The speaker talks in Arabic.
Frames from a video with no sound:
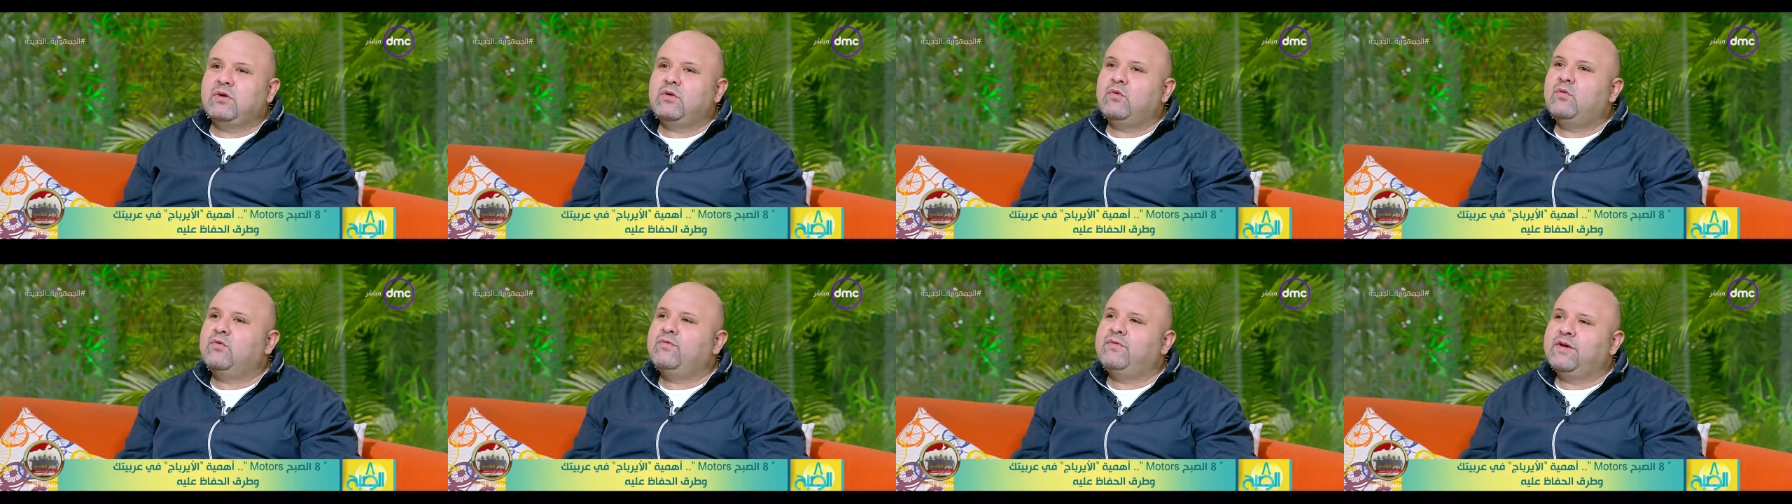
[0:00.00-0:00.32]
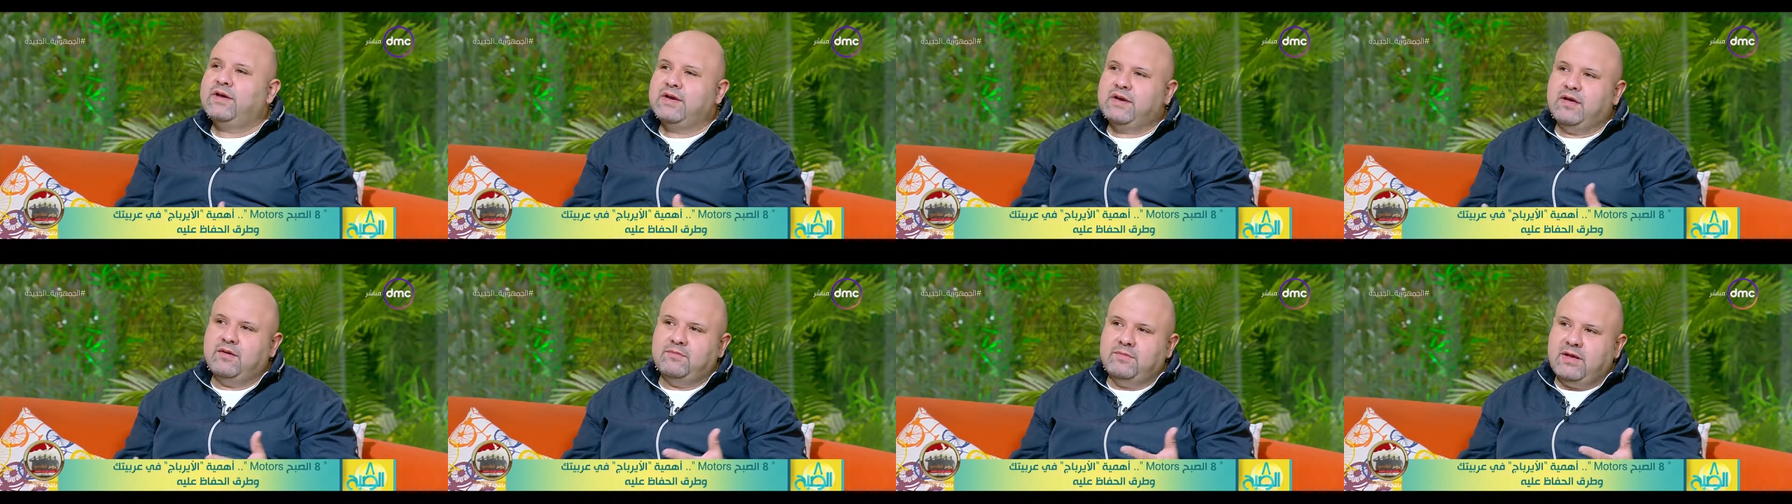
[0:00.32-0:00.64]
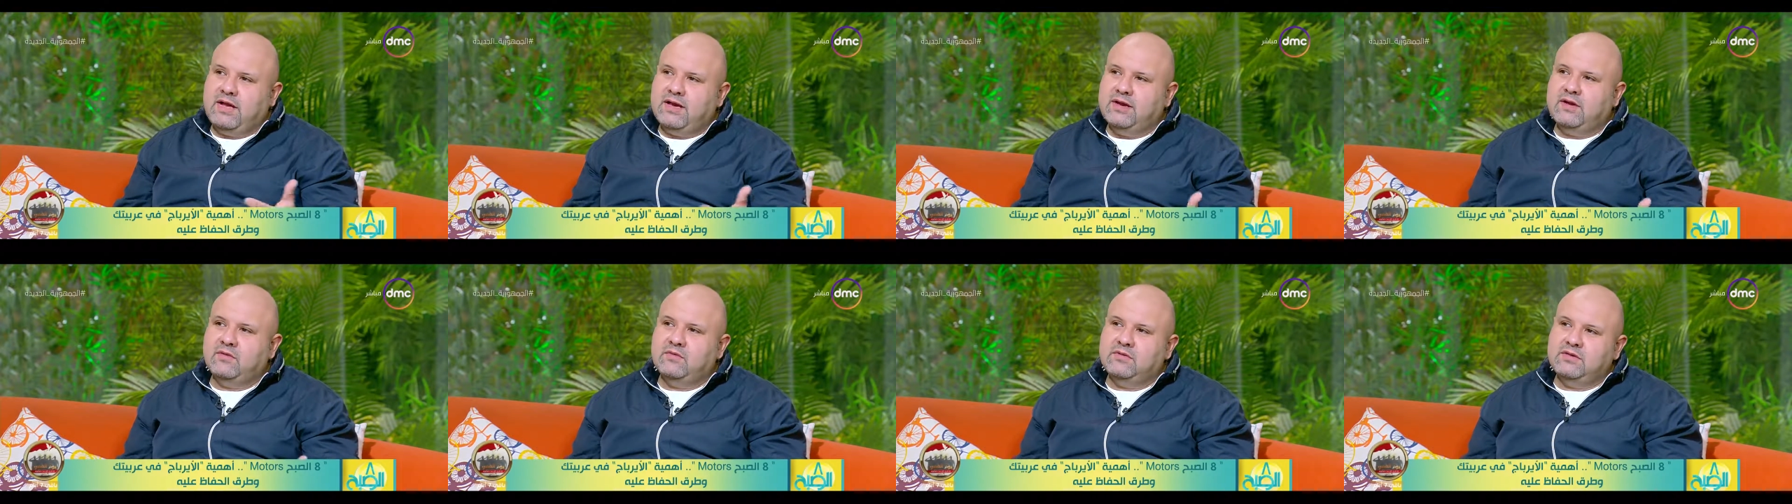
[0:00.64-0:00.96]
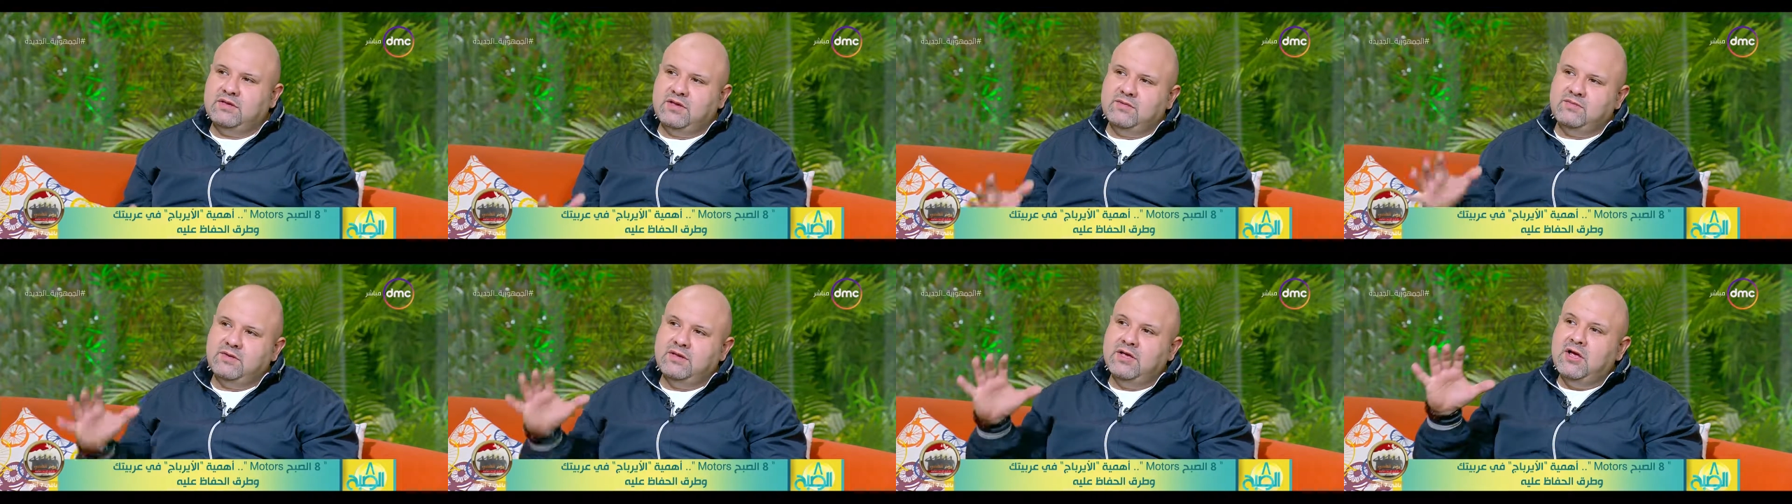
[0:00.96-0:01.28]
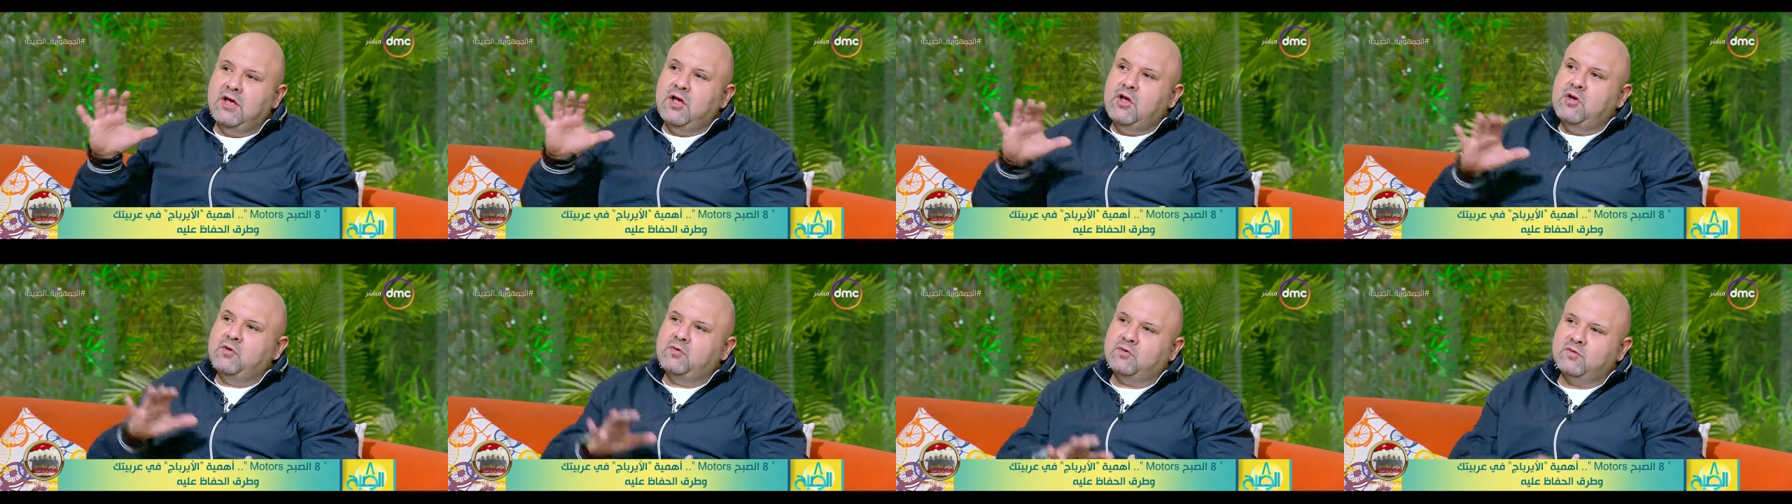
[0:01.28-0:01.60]
وافاجئ بحاجه قدامي
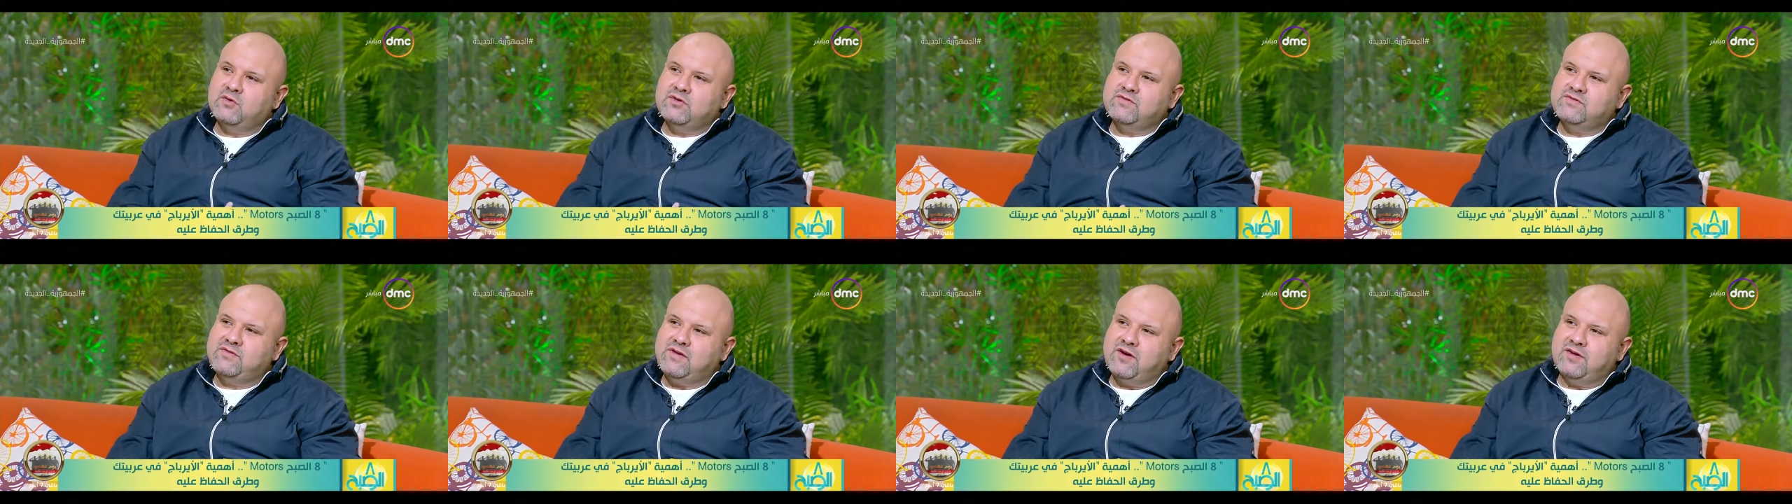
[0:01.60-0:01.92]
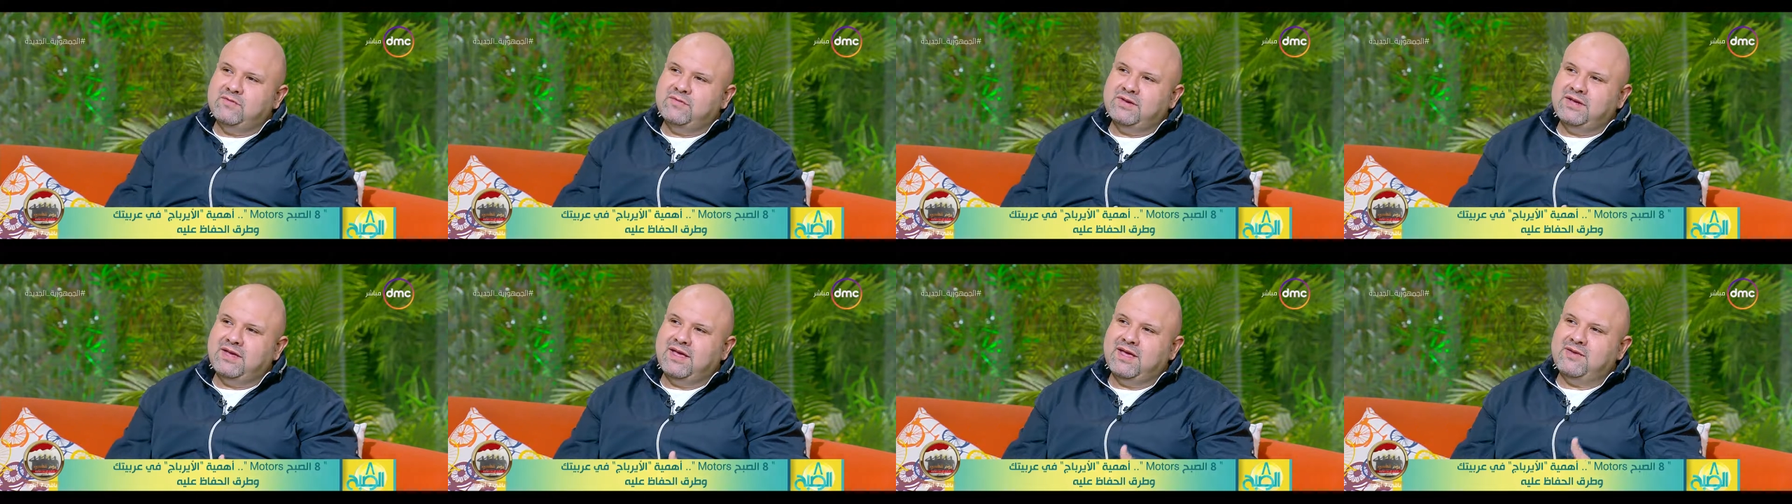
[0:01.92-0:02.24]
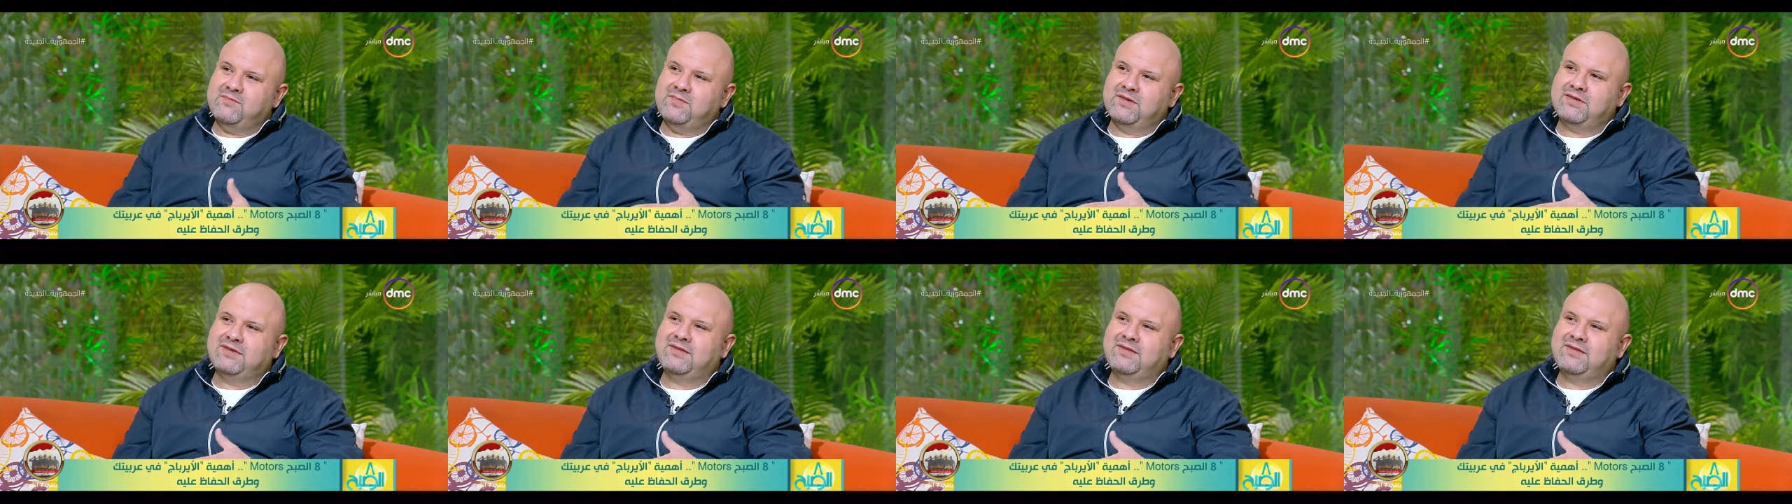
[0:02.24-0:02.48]
وادوس فرامل جامد